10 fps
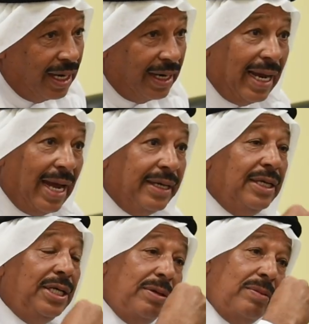ان يعني
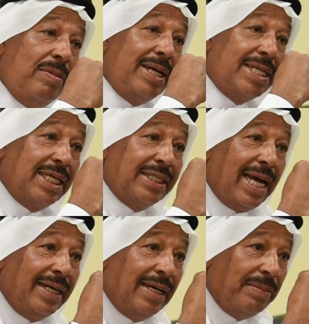احنا ما نسكت
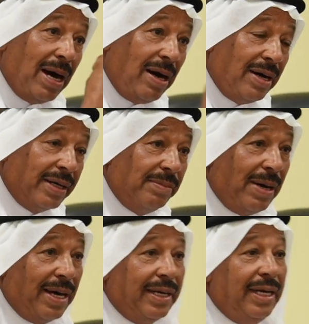عن البحار
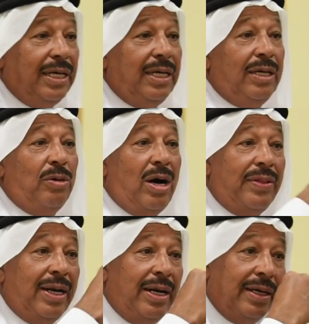البحريني
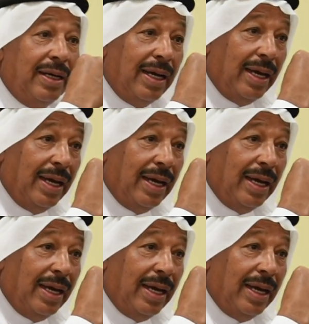وهذا لين